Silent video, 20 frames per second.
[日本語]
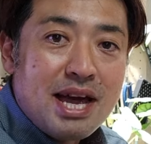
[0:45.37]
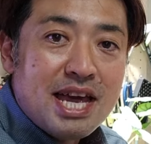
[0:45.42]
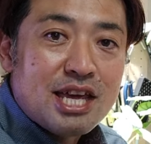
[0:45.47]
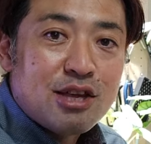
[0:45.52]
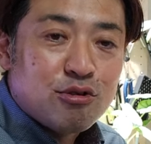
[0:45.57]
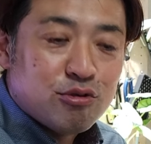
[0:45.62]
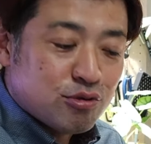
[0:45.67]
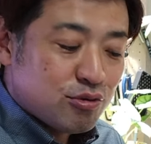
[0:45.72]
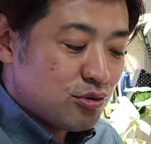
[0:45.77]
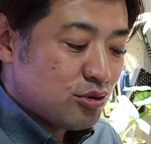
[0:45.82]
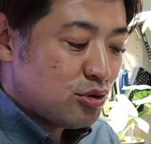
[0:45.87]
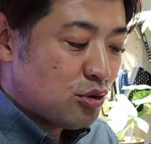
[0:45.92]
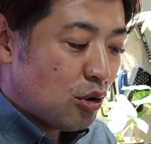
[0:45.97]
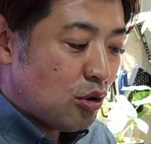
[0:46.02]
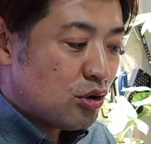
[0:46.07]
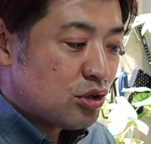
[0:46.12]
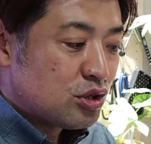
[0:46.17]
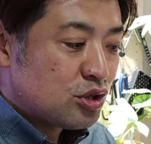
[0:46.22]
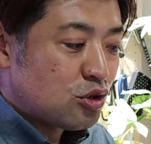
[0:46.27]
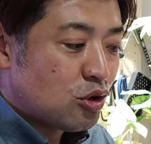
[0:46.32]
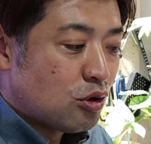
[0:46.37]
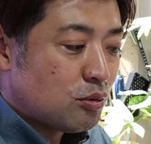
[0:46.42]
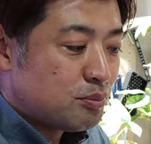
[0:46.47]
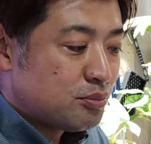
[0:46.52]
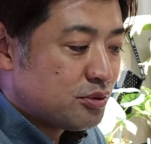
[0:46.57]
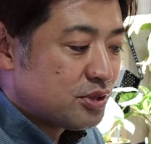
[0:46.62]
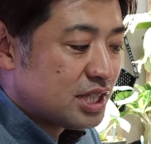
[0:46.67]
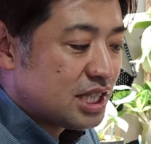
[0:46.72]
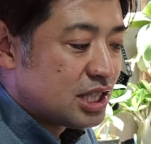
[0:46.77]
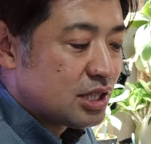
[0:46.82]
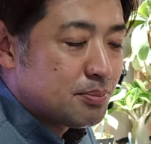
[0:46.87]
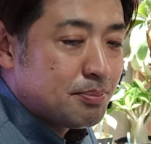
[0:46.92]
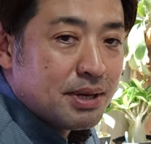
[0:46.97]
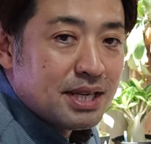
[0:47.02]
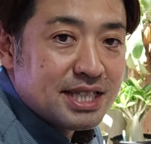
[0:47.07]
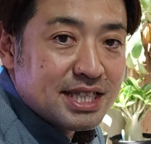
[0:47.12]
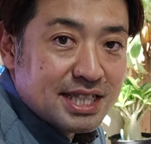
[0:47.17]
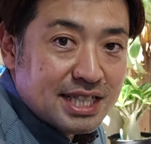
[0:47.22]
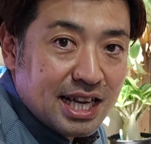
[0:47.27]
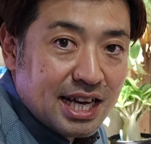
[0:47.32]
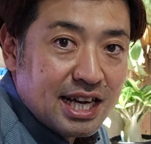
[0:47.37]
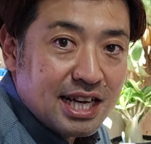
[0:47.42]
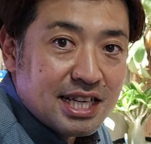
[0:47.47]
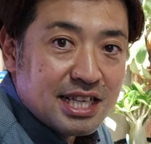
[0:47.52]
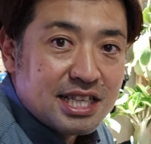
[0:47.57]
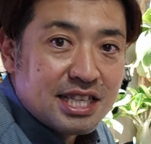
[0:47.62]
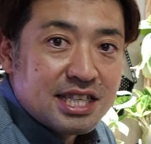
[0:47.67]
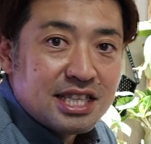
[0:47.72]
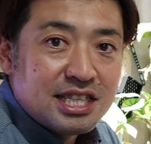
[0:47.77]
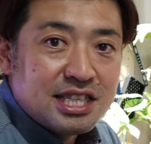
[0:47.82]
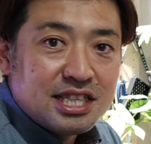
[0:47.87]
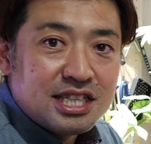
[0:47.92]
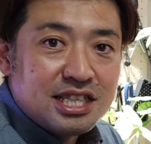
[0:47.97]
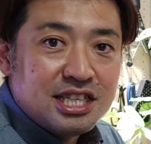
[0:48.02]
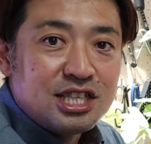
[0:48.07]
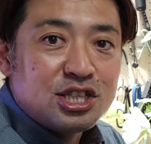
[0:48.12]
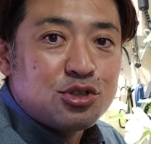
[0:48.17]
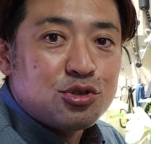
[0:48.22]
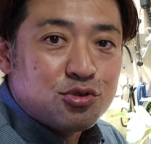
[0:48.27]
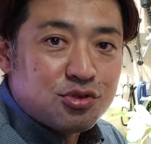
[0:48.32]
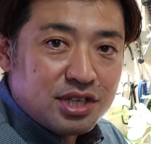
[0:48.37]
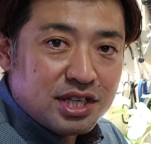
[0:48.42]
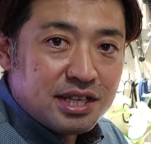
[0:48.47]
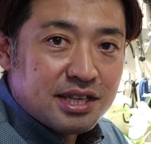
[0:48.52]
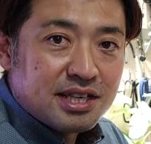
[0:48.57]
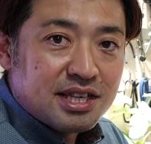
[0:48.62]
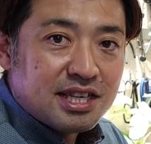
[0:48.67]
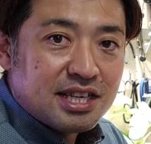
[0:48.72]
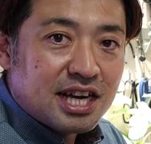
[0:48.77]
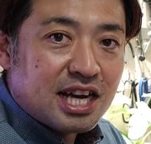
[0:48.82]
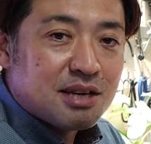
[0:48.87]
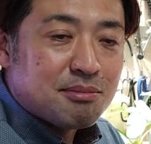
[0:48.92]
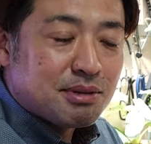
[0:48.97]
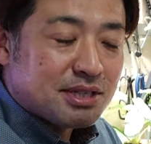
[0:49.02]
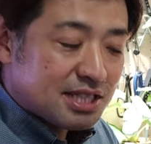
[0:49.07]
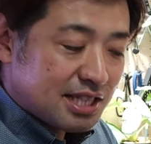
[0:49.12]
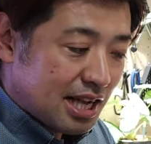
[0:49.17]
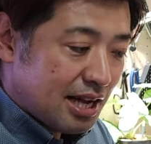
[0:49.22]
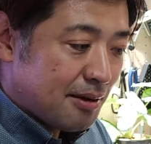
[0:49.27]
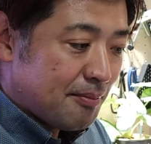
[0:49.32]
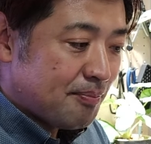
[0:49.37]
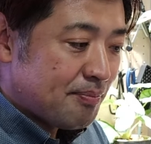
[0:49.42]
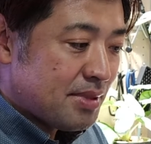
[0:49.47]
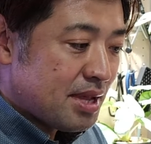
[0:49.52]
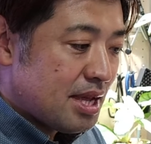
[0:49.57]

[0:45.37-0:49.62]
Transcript: イルのソープディスペンサー2種類買いました。